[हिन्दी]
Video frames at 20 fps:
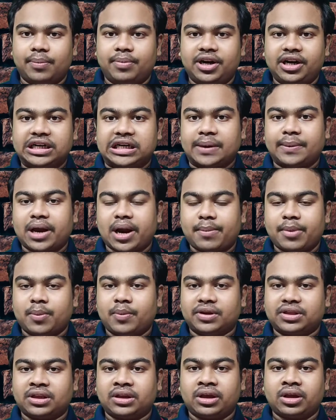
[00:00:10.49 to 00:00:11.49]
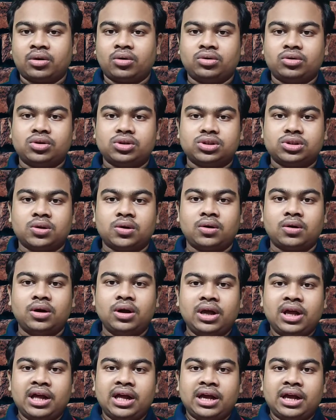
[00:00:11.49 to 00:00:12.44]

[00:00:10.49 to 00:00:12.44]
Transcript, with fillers: अपडेट के बारे में बताने जा रहा हूँ दोस्तों